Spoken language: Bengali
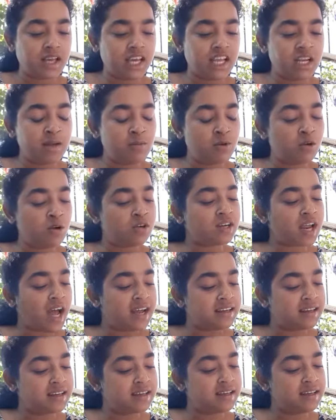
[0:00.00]
এলেমলো
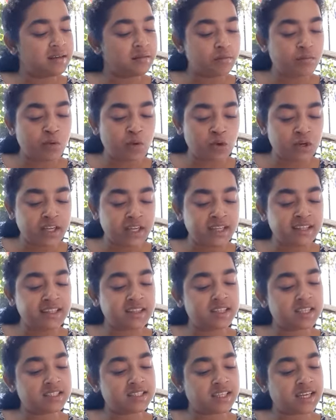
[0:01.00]
টানে ভরিয়ে
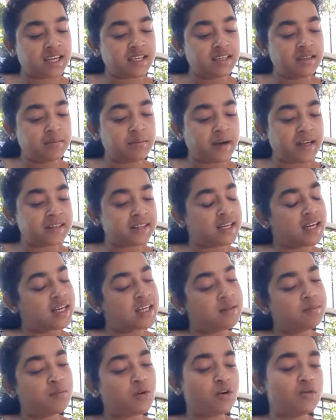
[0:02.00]
দিতে চাই
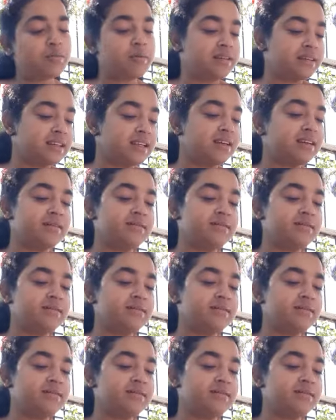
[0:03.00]
পাতার পর পাতা